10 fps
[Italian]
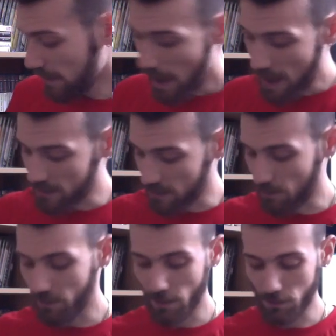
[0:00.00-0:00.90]
Ah sì, e
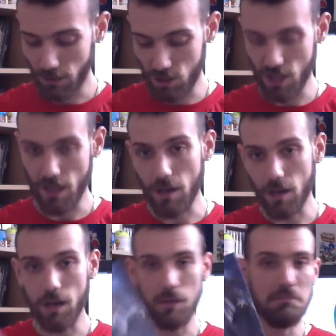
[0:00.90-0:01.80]
poi dato che
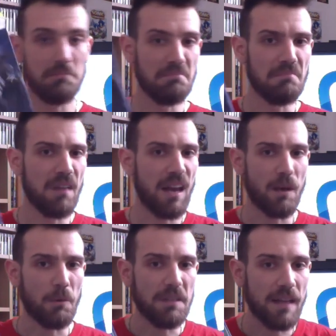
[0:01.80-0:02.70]
c'ero mh, mm,
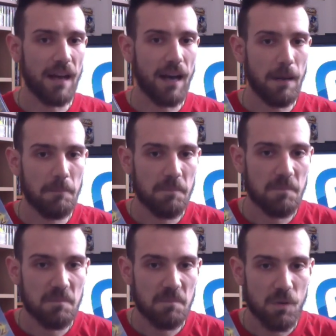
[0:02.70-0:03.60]
la guida
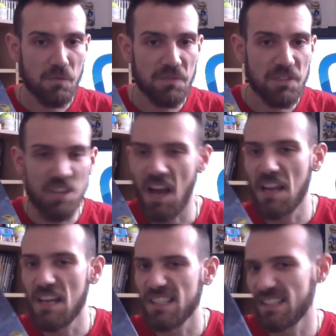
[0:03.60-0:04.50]

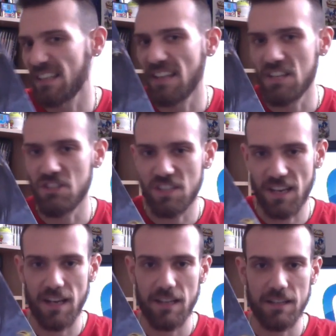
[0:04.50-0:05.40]
ufficiale
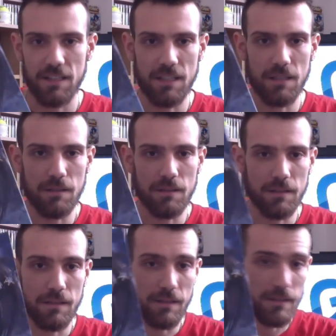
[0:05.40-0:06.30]
strategica di,
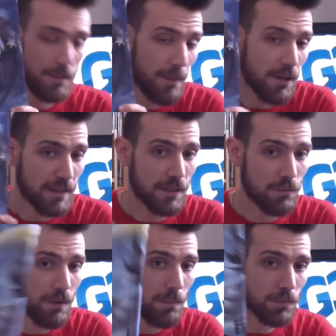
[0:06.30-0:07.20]
di Bayonetta
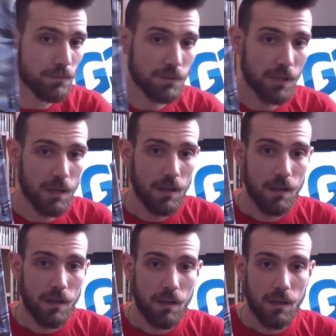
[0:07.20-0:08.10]
2 appunto,
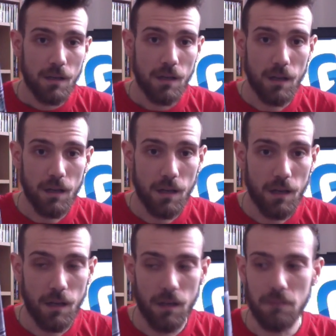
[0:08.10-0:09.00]

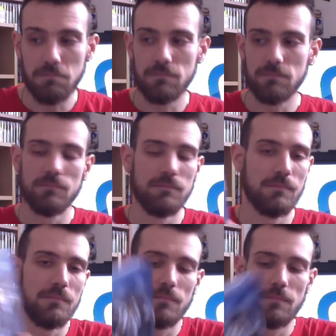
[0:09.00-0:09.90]
eh,
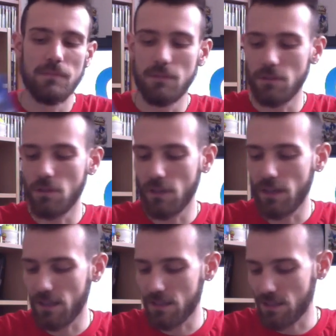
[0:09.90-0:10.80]
mm, non
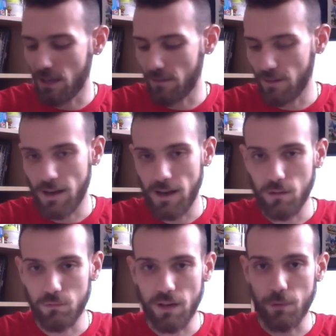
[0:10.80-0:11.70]
che serva
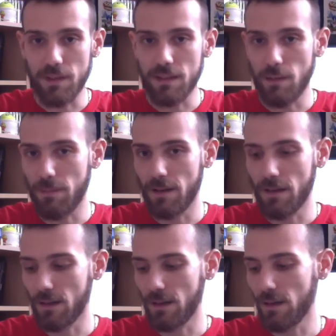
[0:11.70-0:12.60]
una guida
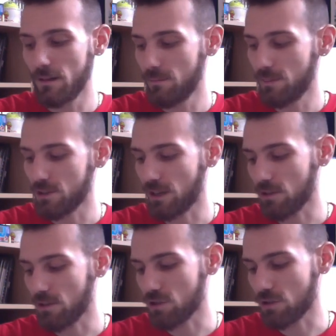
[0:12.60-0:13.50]
per, per
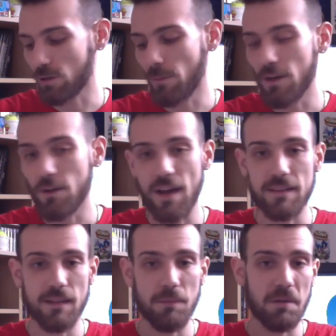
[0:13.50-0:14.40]
giocare a un gioco come
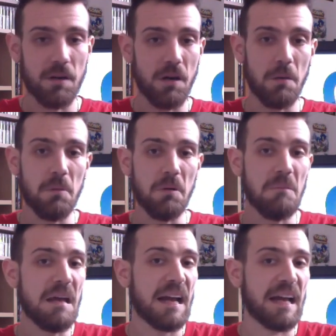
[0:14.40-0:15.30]
Bayonetta, però
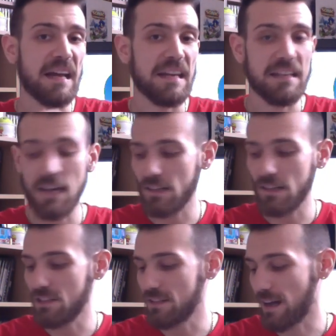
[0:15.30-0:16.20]
boh, era carina,
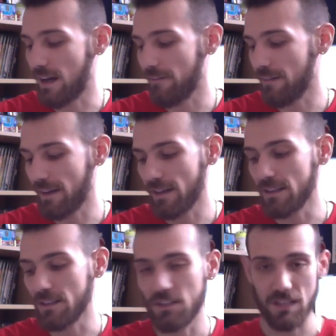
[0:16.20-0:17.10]
ci stava, era
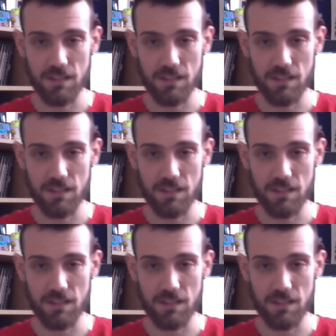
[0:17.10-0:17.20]
lì, c'era